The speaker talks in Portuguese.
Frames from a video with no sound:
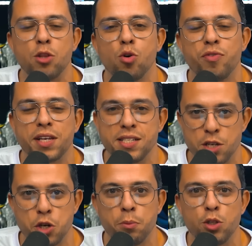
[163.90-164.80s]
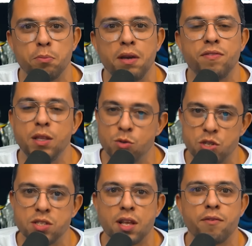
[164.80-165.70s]
é novo aqui, seja muito bem-vindo,
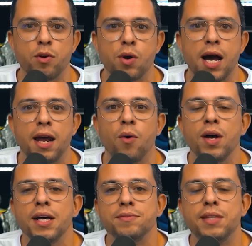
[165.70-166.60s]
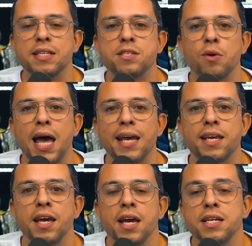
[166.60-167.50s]
se inscreva no canal, dê seu
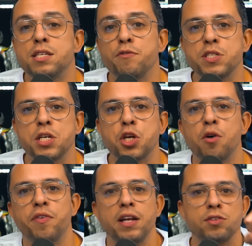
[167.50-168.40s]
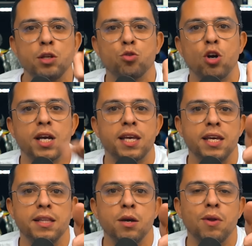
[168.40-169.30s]
like. E se você já é um velho inscrito, toca
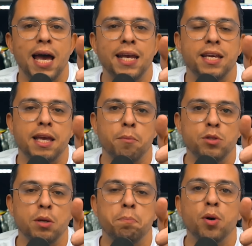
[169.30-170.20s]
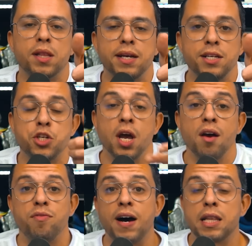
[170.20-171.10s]
aqui, dê o like, que é muito importante.
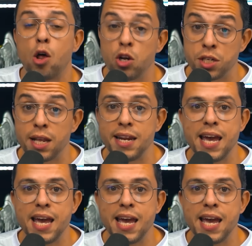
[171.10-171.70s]
Vá na loja da